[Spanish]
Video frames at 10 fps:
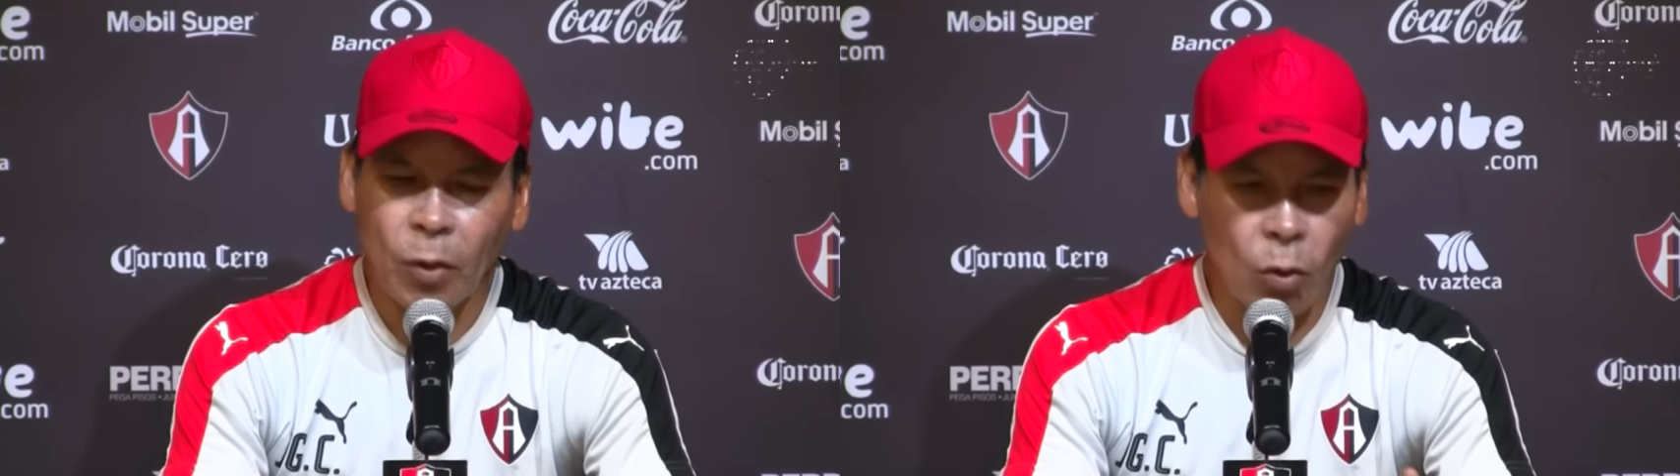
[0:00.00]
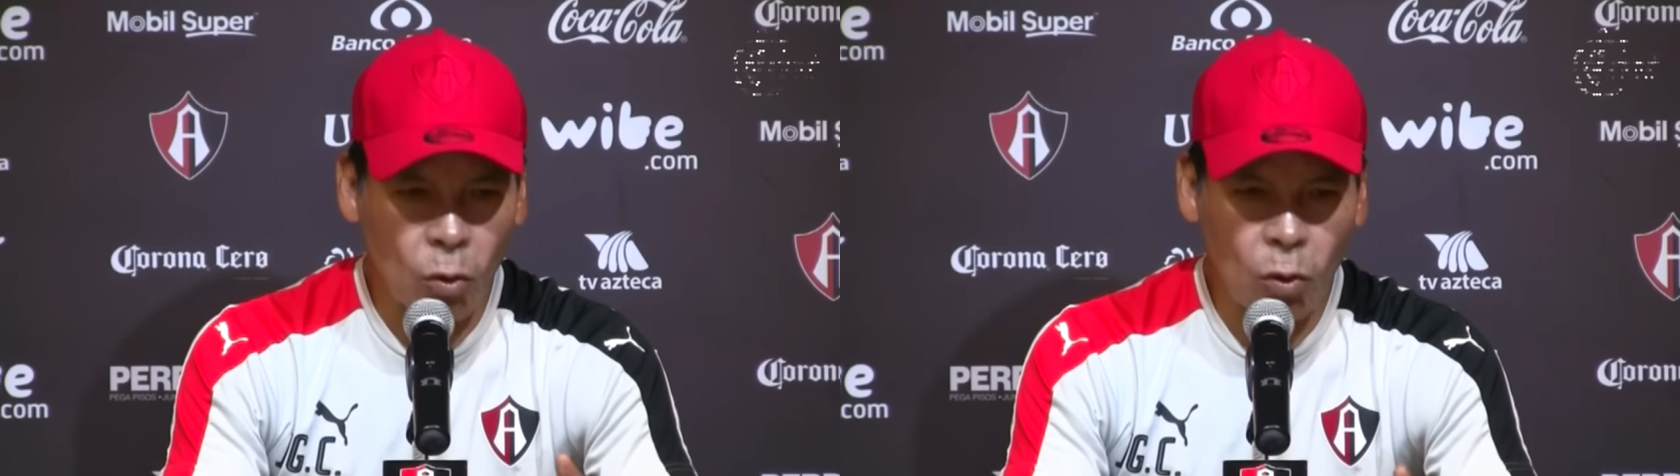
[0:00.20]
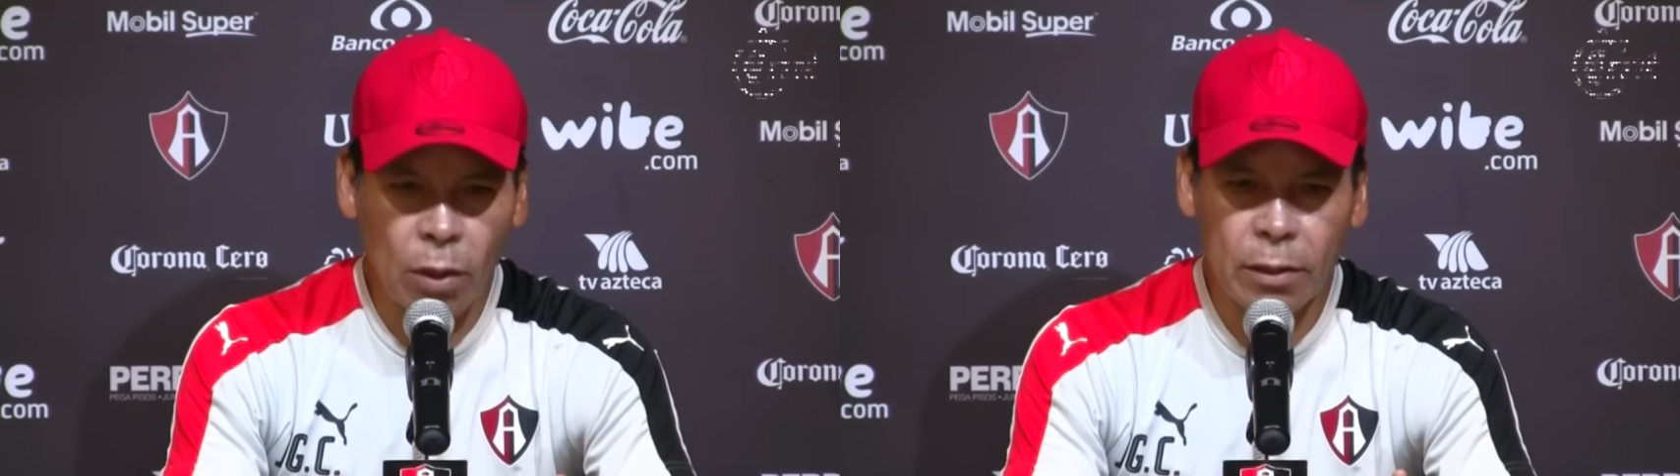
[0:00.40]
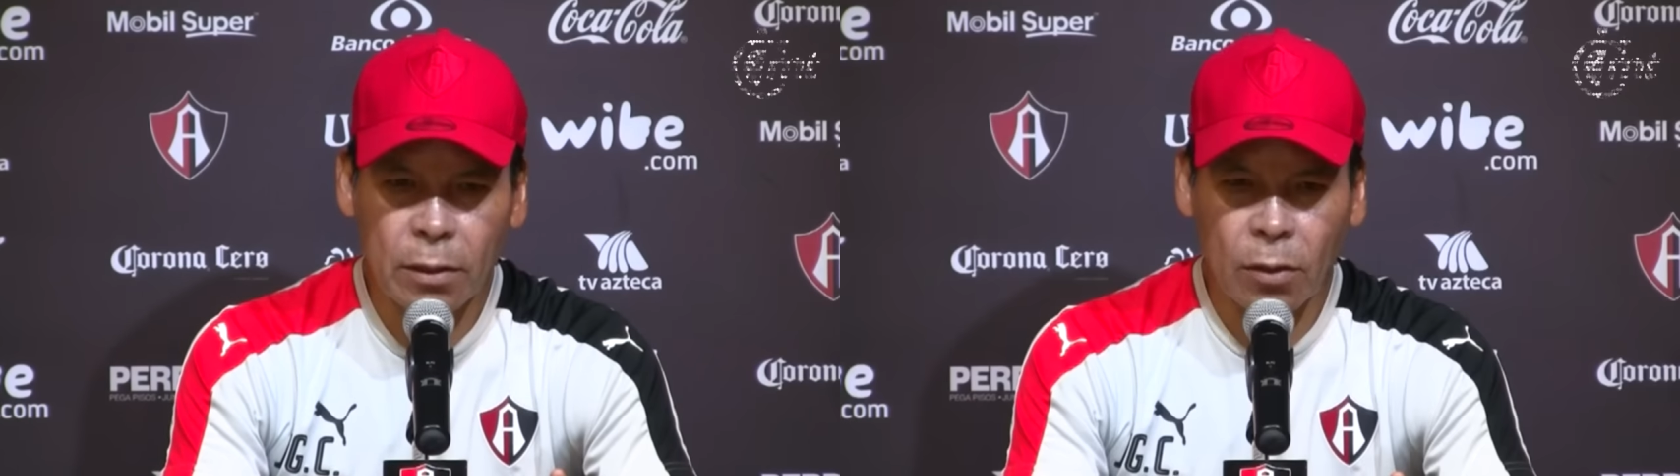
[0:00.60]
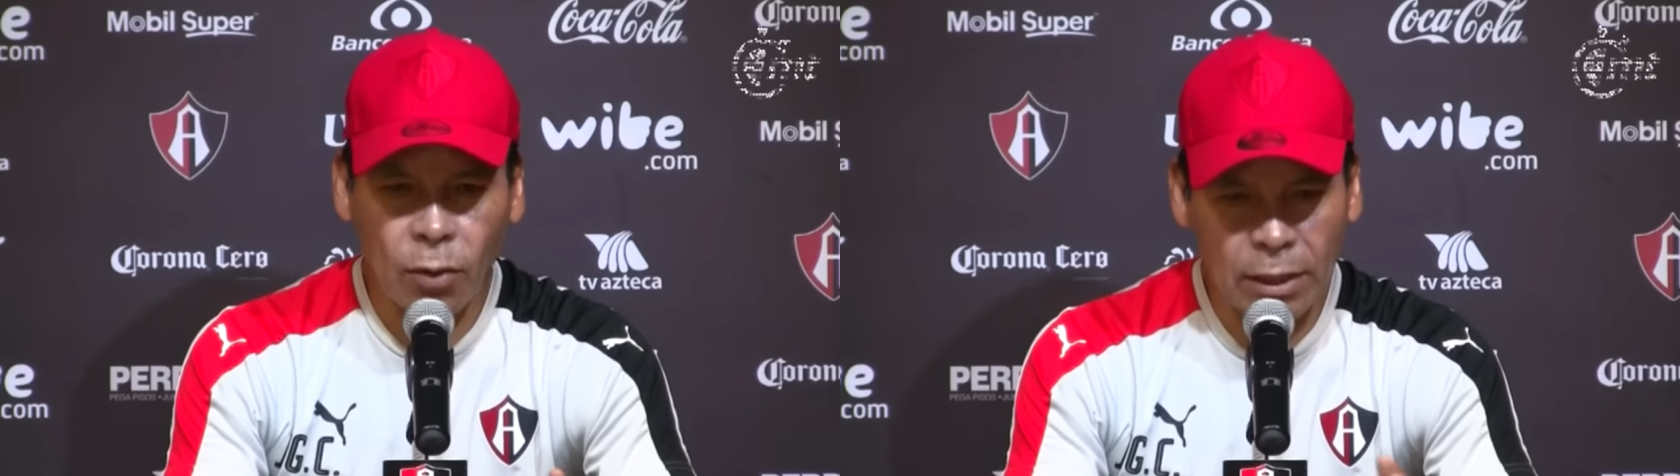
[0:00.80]
con
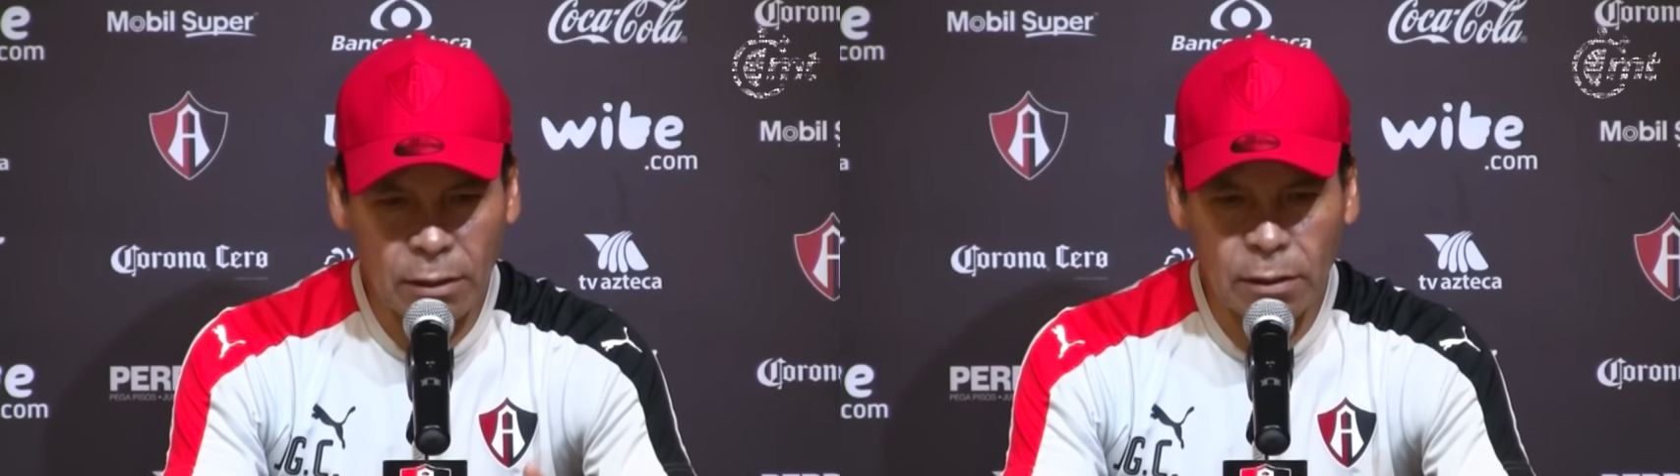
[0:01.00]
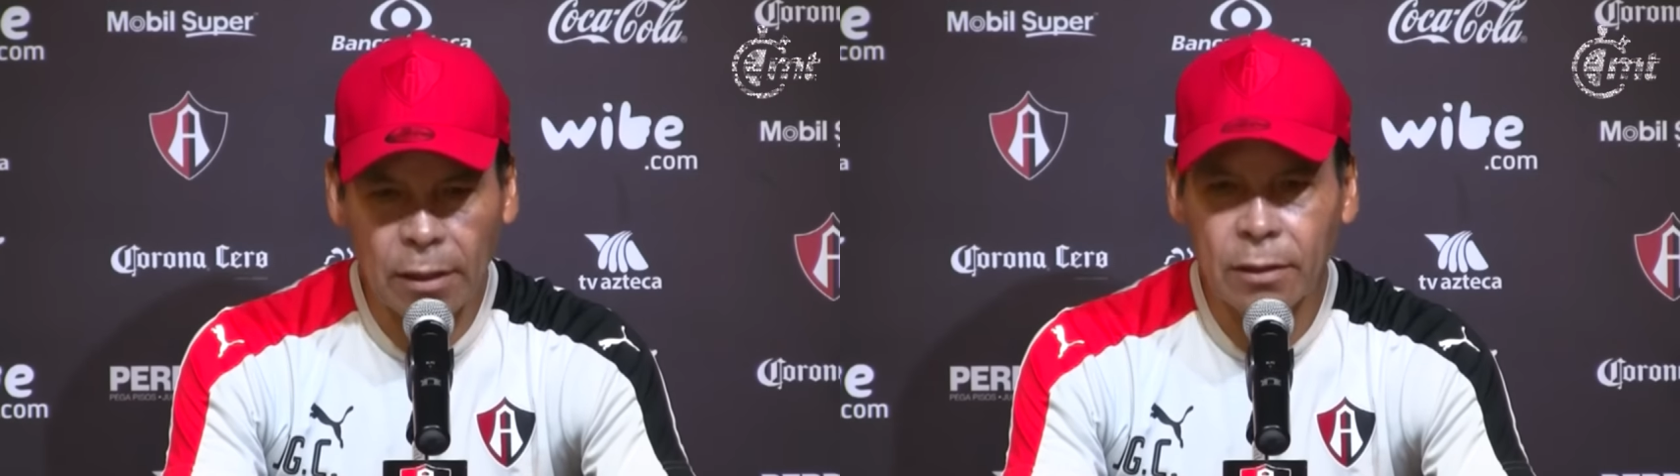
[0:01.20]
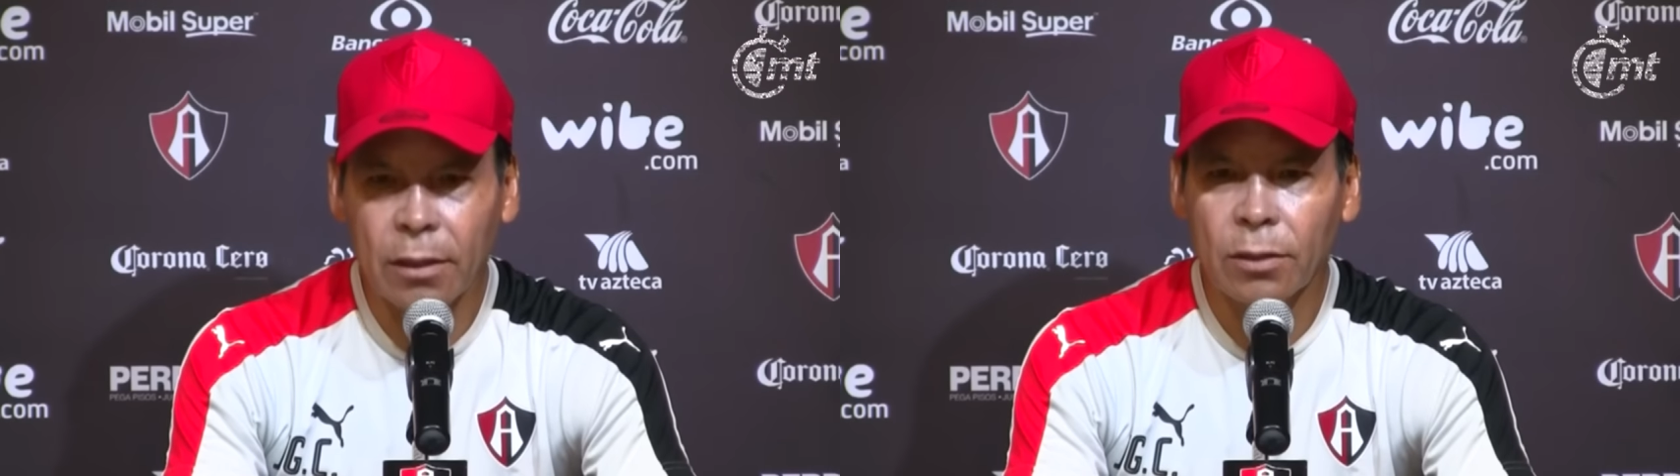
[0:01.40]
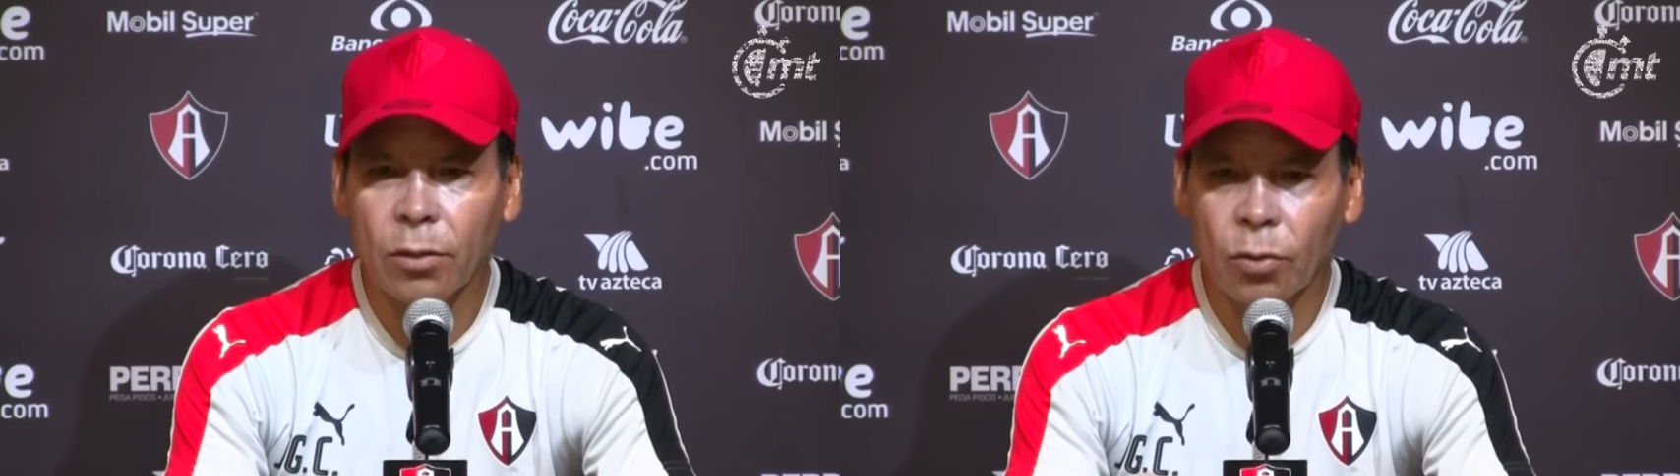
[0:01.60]
goles, con asistencias,